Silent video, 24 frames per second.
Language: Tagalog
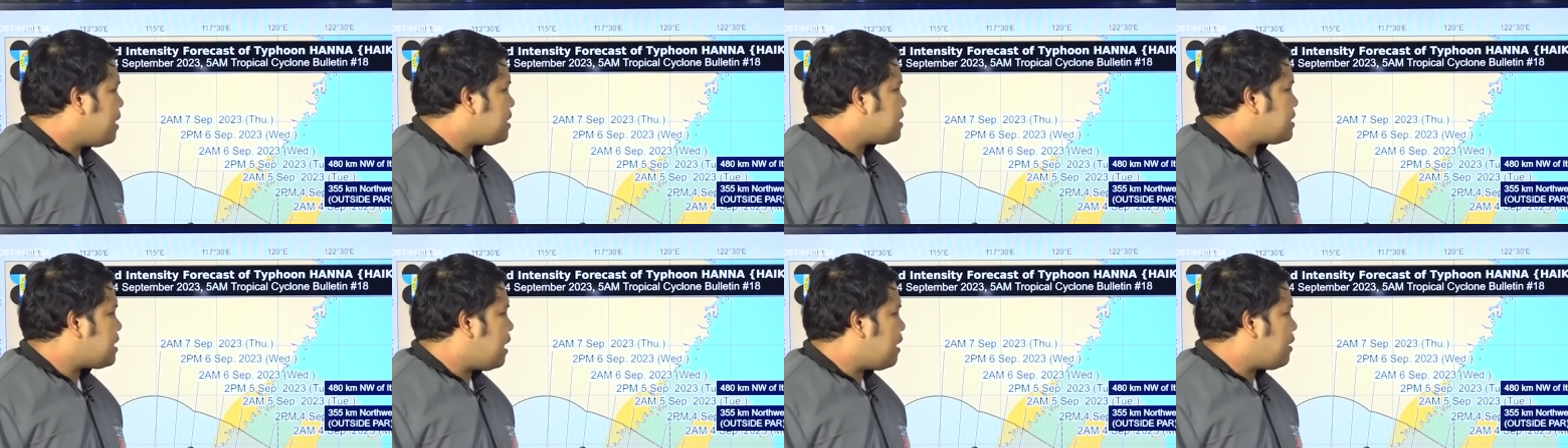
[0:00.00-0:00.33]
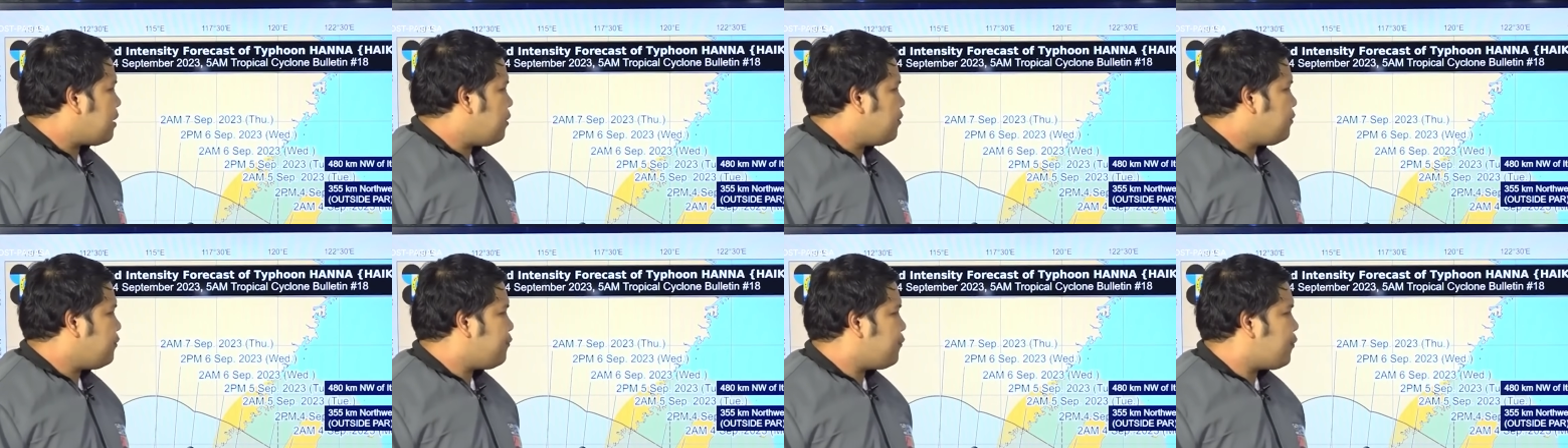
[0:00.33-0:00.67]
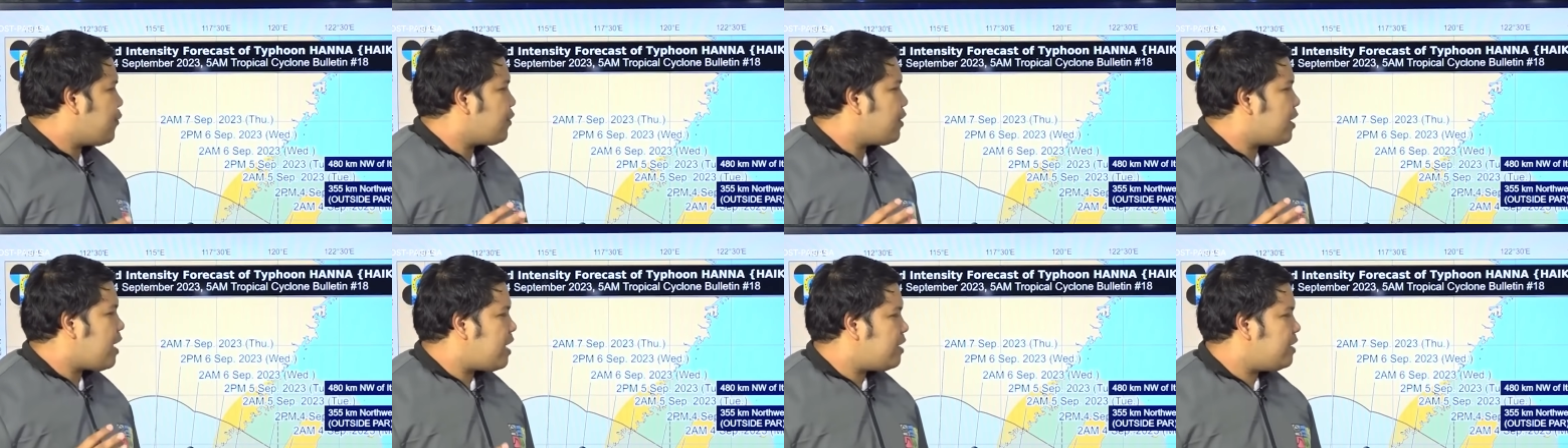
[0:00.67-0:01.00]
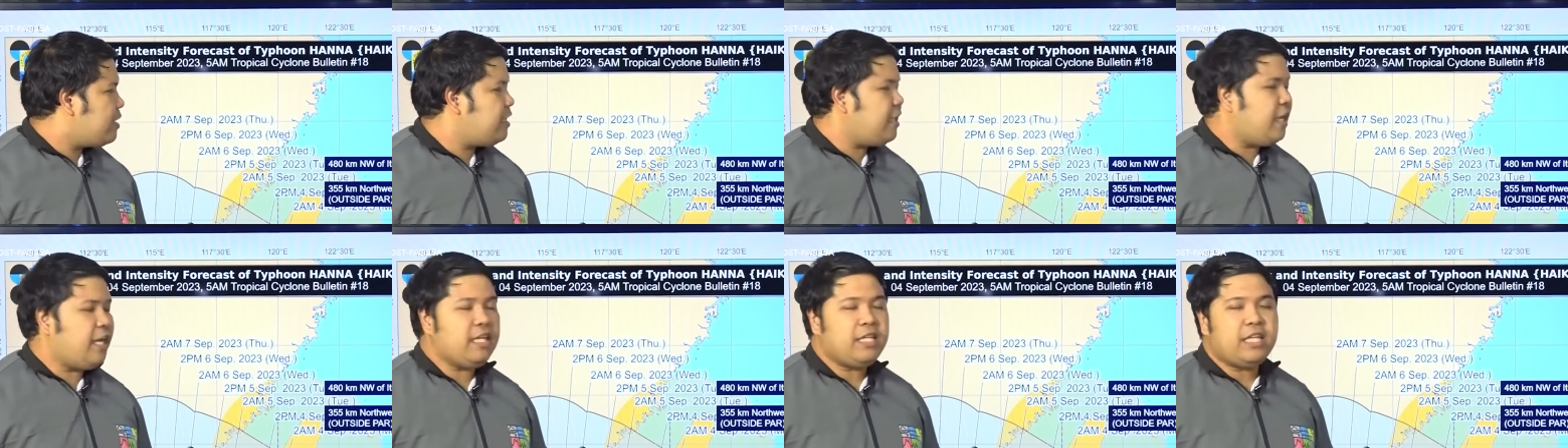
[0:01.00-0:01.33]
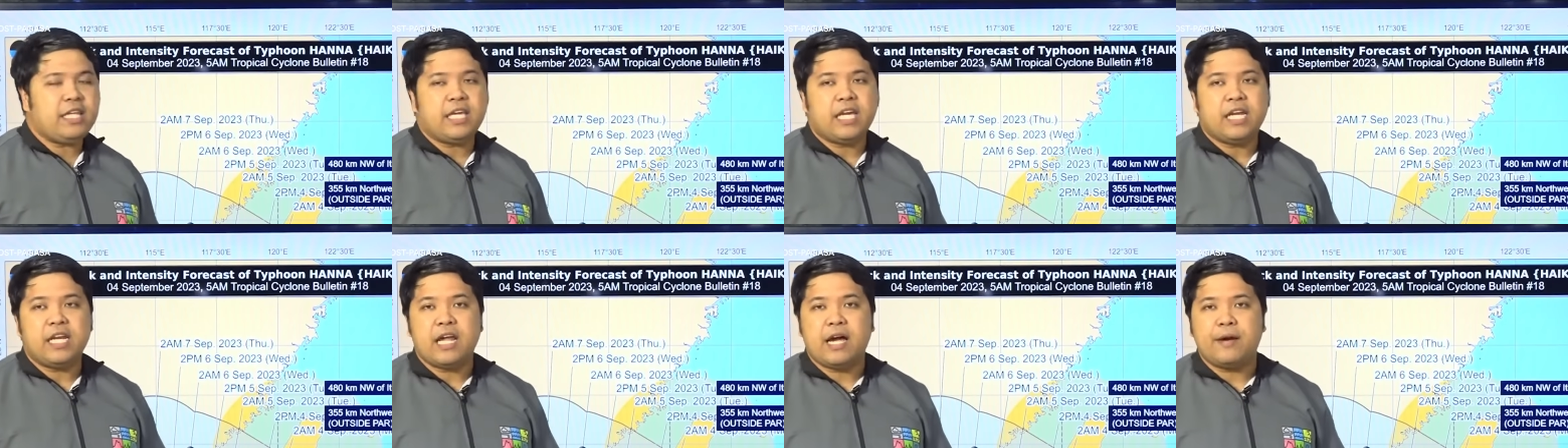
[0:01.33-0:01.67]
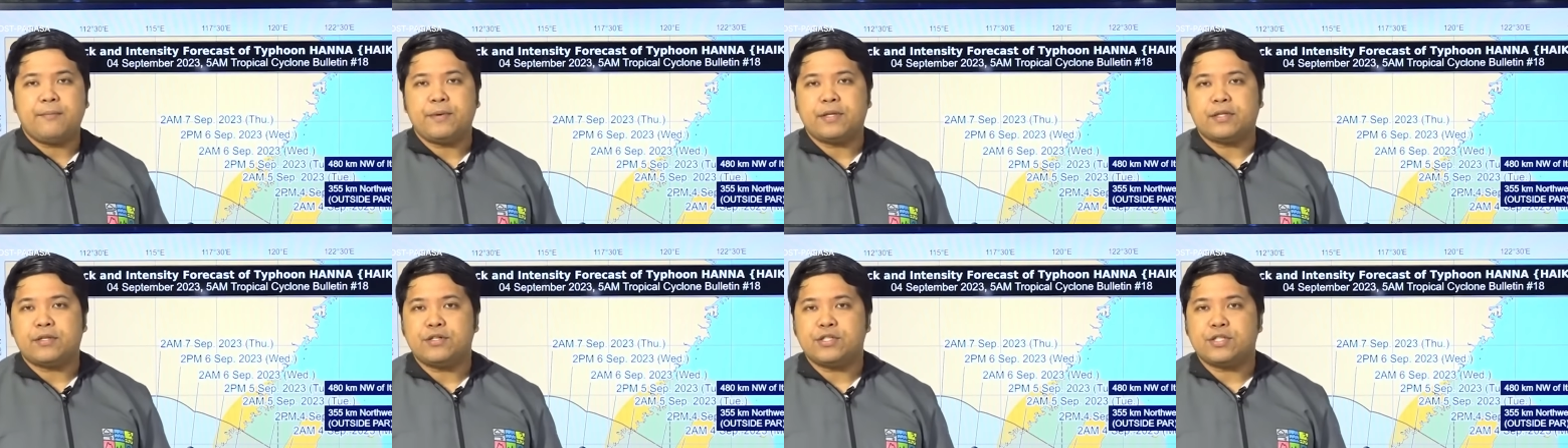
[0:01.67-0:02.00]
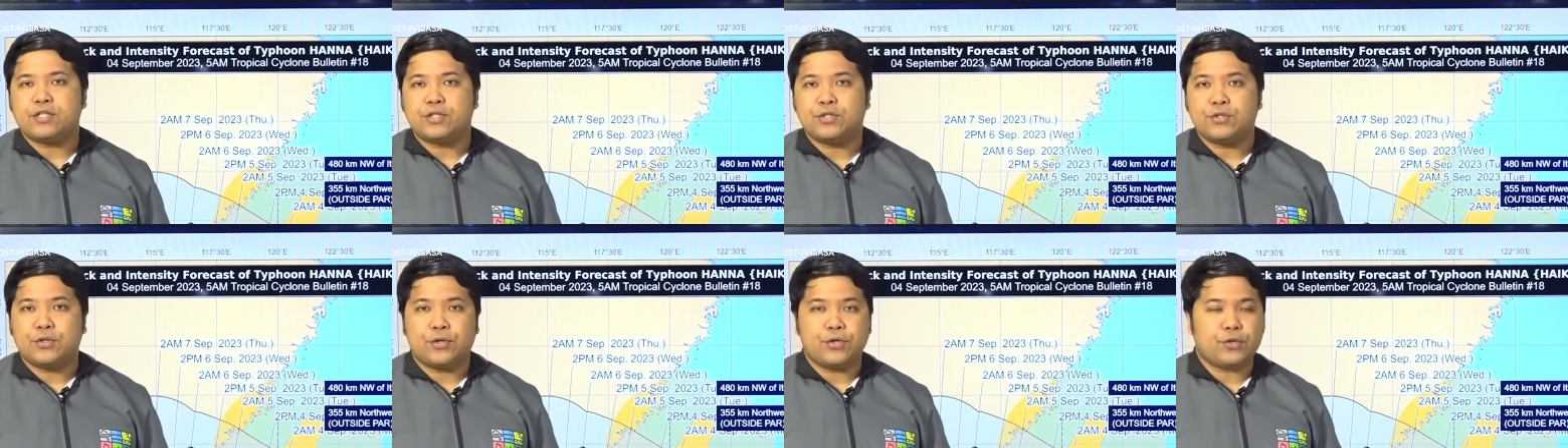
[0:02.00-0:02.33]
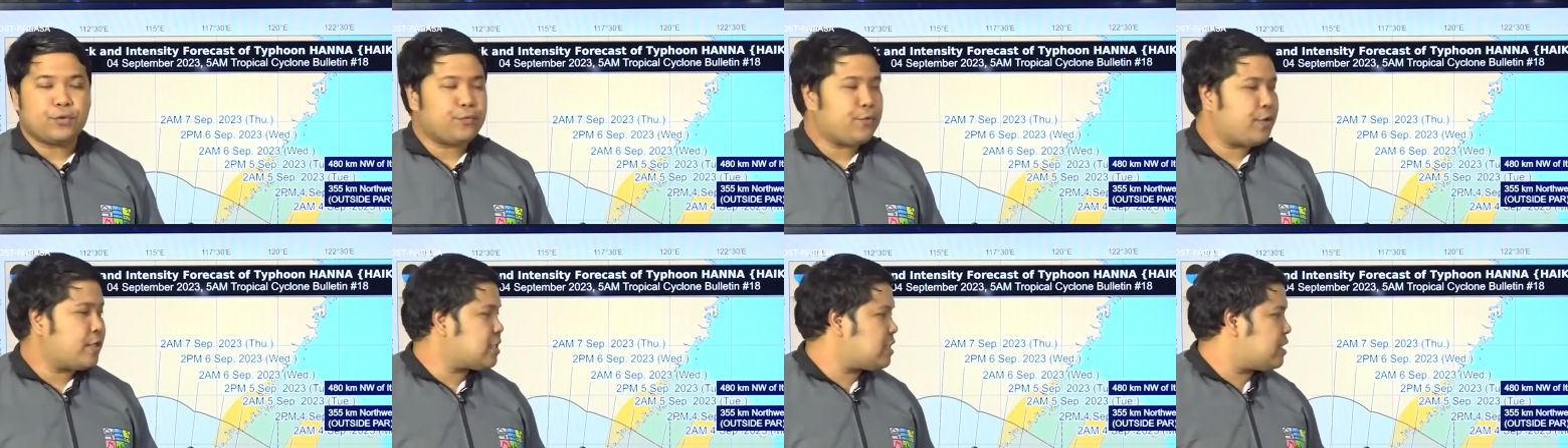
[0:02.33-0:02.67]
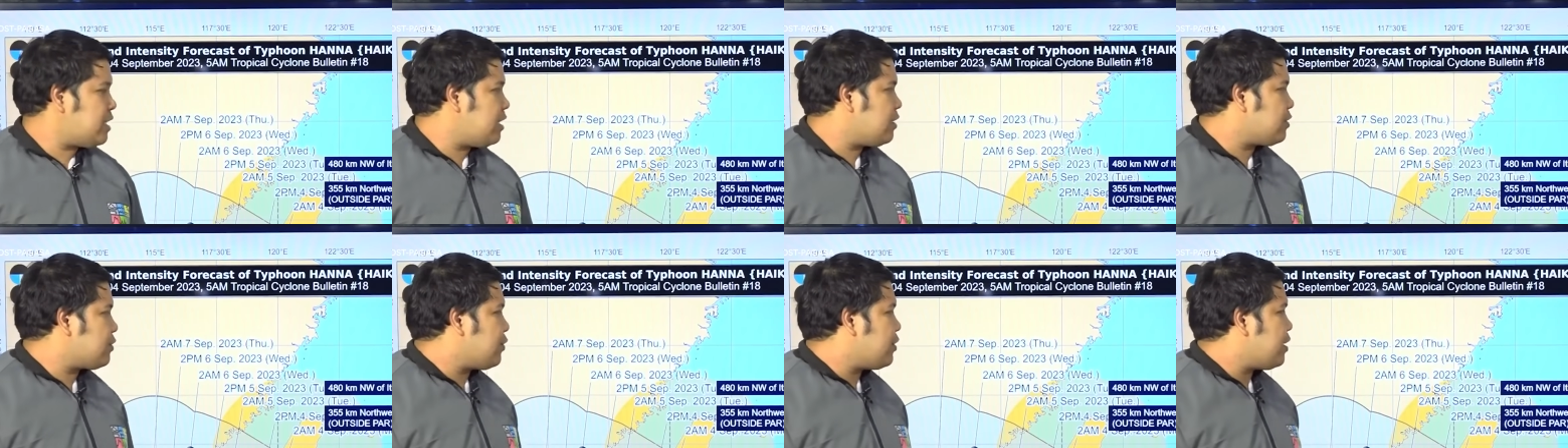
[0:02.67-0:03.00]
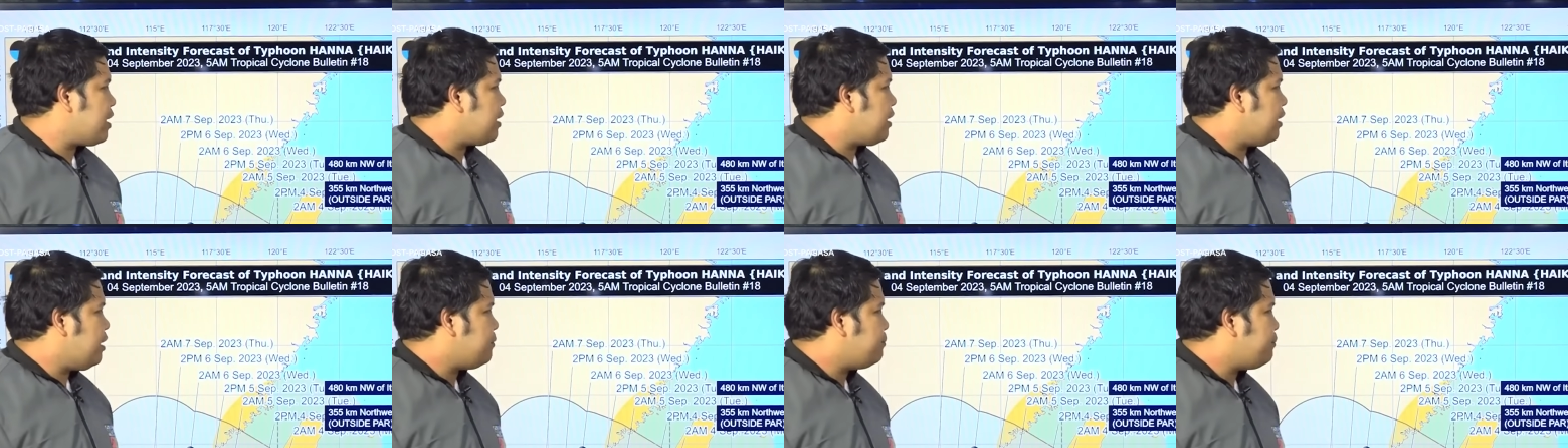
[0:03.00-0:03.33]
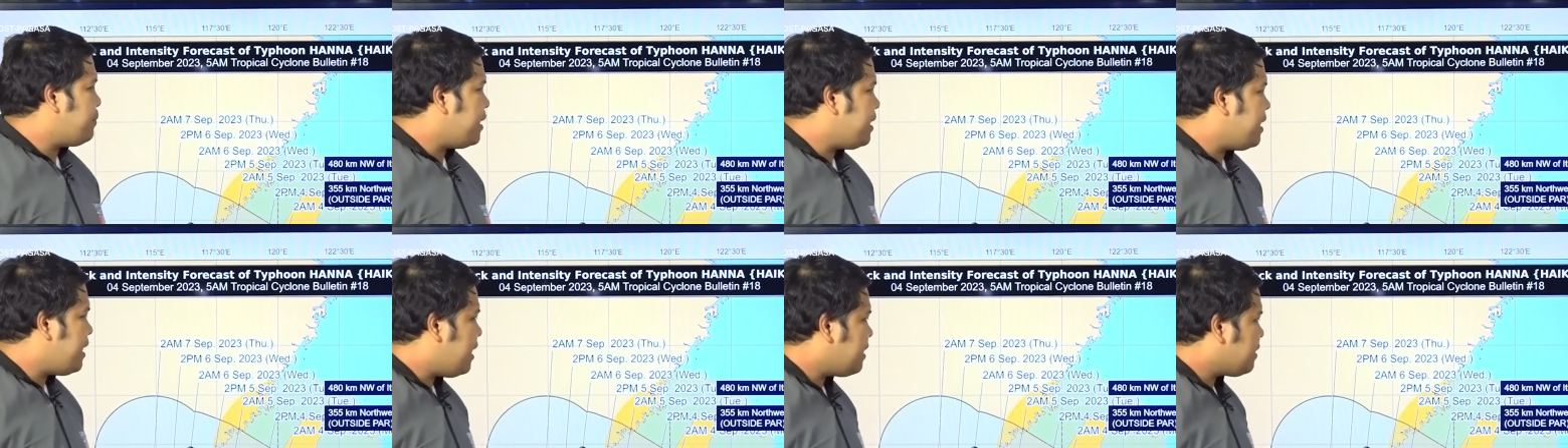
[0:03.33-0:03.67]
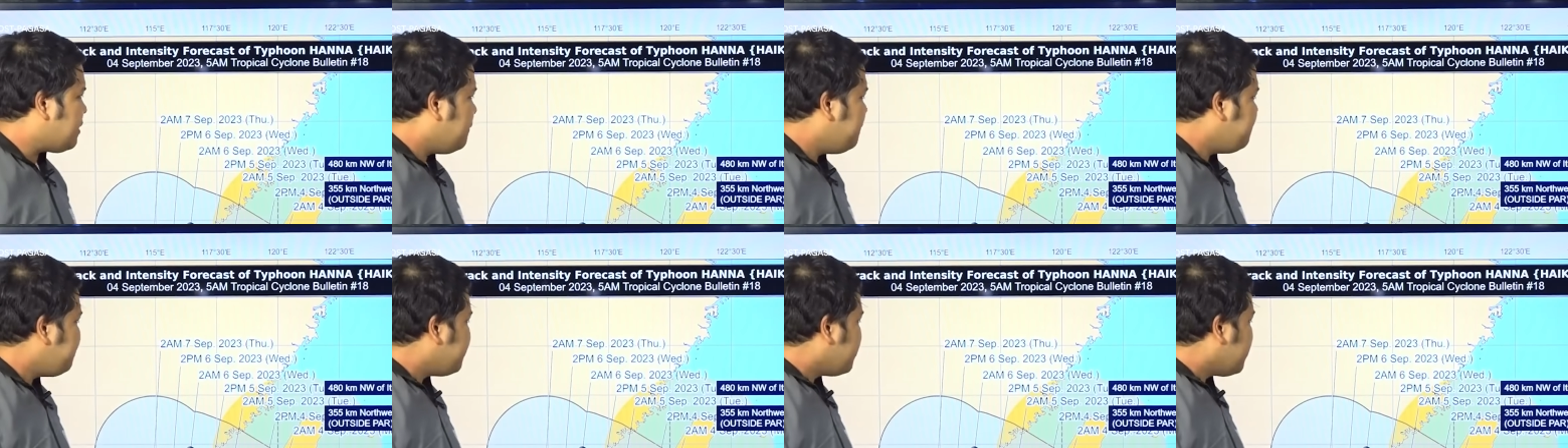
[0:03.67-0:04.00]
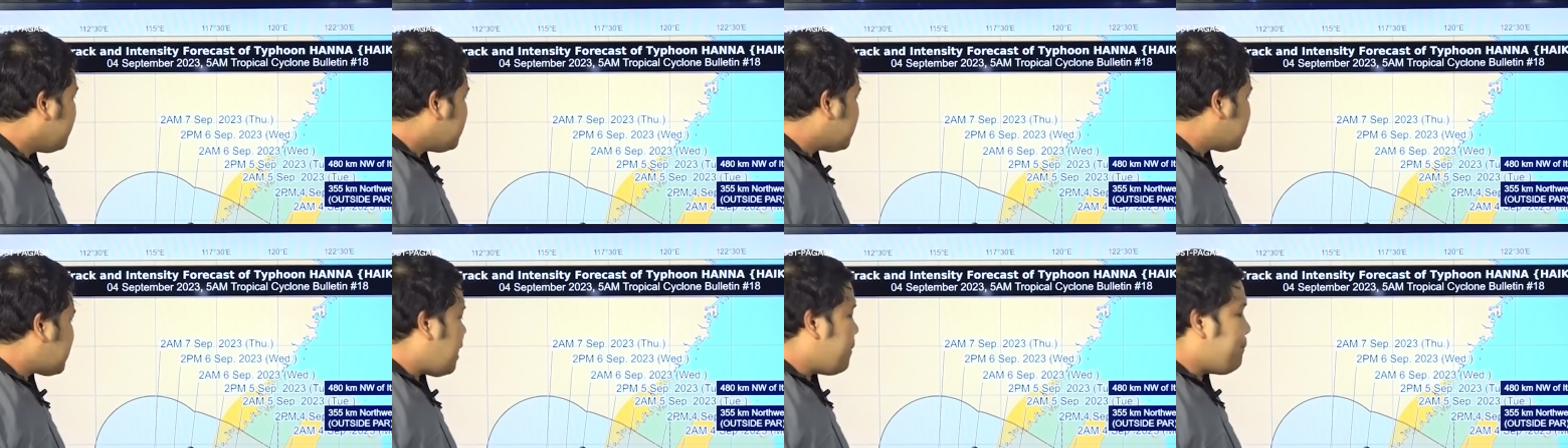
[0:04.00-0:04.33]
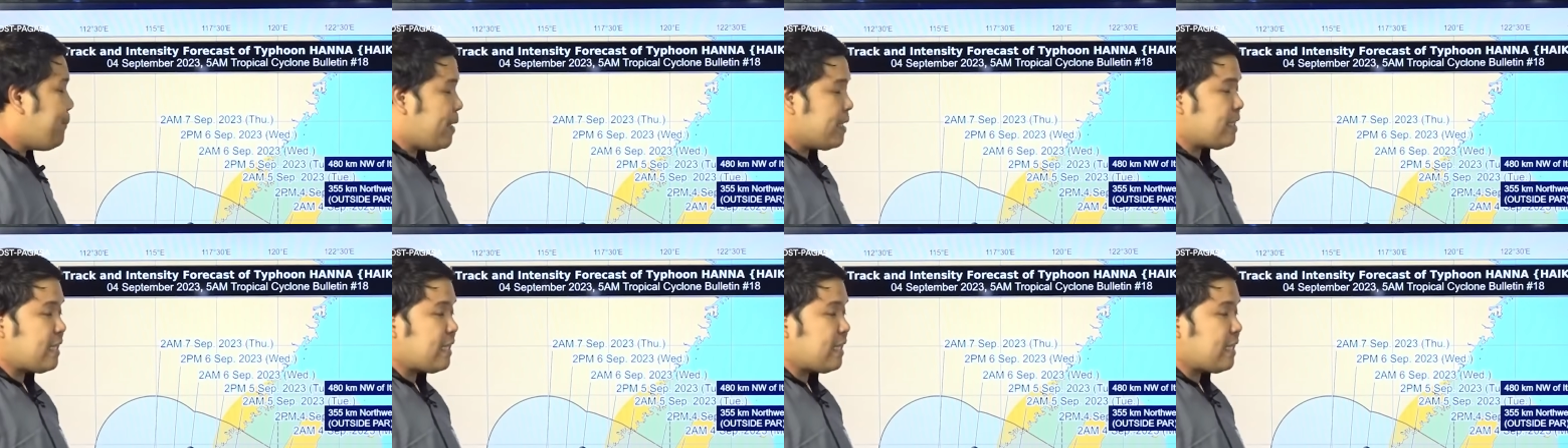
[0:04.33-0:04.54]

nasa around 480 kilometers northwest na ito ng Itbayat sa